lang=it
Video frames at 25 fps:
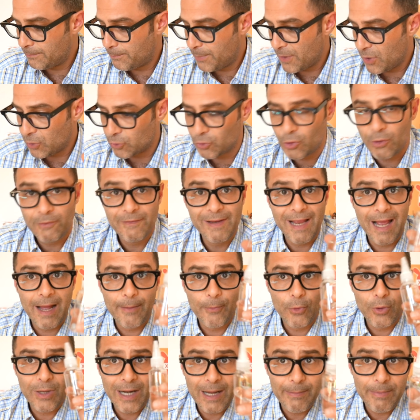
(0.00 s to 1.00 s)
però
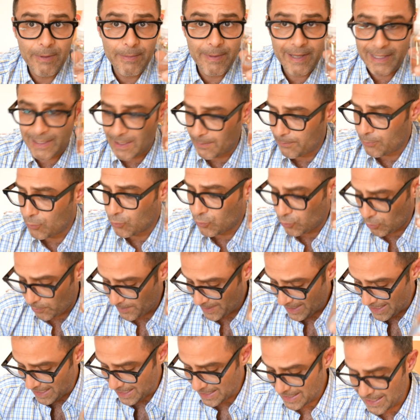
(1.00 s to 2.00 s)
troviamo la pipetta appunto
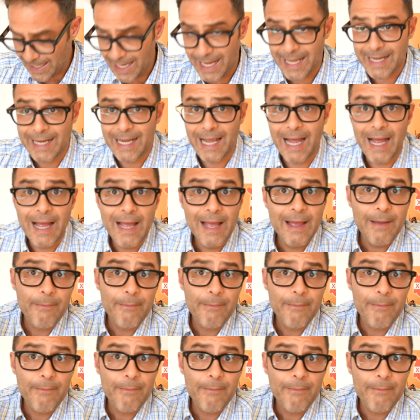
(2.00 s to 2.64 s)
per la ricarica.